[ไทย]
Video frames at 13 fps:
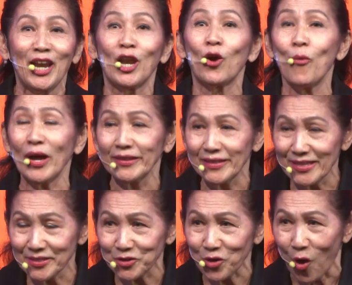แล้ววัน
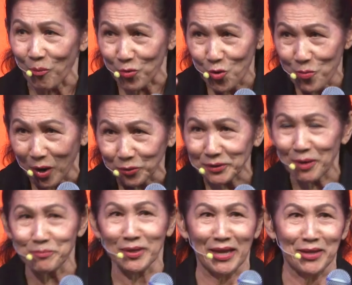ที่สอบครูเหมา
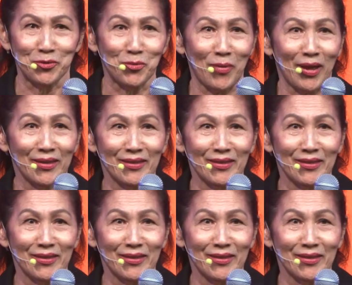ทำไงรู้ไหม